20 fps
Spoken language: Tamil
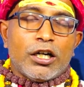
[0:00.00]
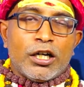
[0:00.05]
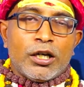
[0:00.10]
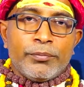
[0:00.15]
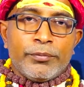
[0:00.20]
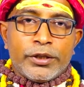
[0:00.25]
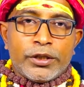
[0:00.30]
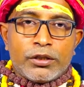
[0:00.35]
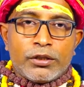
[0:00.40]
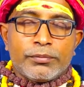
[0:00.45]

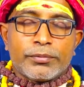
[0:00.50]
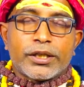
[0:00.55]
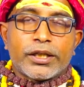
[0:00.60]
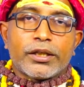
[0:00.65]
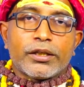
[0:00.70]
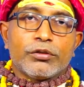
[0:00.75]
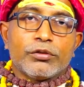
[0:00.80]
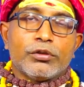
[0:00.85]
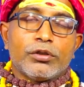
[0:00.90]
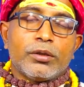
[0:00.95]
அமிர்தம்
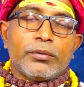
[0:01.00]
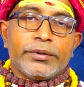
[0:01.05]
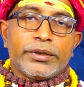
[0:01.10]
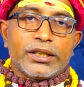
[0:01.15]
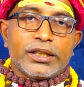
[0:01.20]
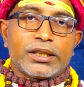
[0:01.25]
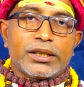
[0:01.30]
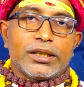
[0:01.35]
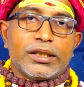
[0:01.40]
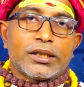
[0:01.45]
கிடையணும்
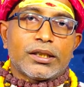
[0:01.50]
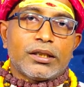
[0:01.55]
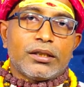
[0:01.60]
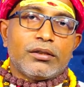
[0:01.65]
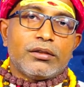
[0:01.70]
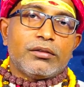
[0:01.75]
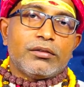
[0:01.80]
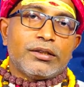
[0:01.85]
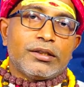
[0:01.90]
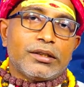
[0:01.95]
அப்படிங்கிறதுக்காக
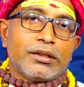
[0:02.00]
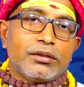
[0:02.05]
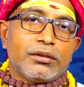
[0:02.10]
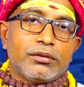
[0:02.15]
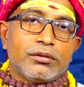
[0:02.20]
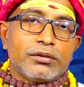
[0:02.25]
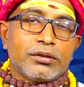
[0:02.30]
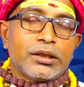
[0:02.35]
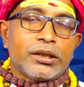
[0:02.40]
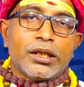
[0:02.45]
தான்
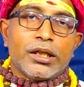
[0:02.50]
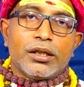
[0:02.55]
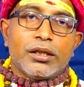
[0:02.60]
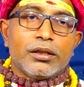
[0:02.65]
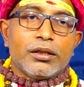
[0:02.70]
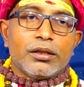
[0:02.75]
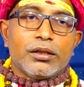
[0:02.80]
இந்த